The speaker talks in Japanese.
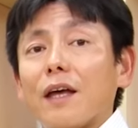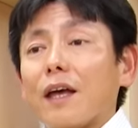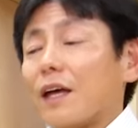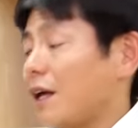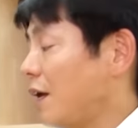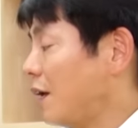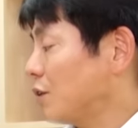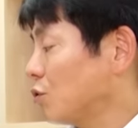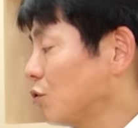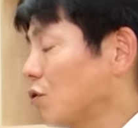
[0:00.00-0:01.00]

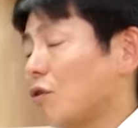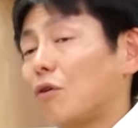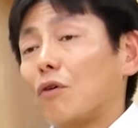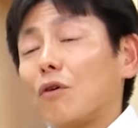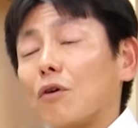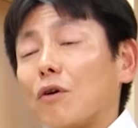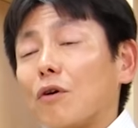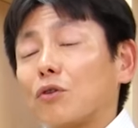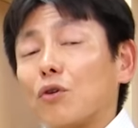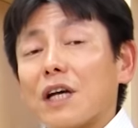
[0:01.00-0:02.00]
えー、そ
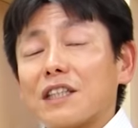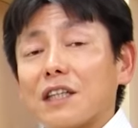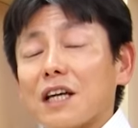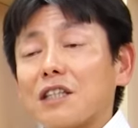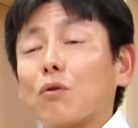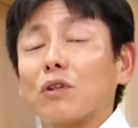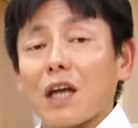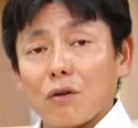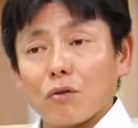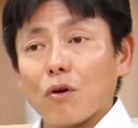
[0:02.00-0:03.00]
の問い合わせに対して
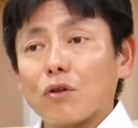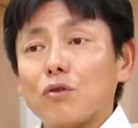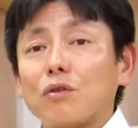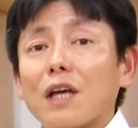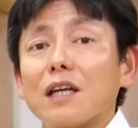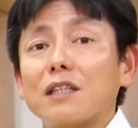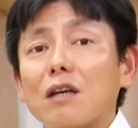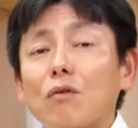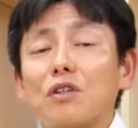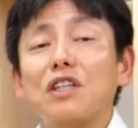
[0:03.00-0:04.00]
答えるという体
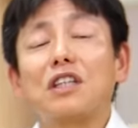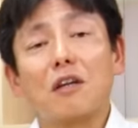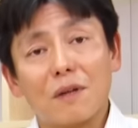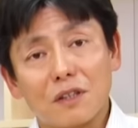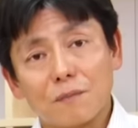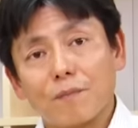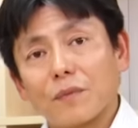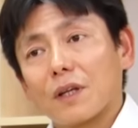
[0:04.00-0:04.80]
制を敷いています。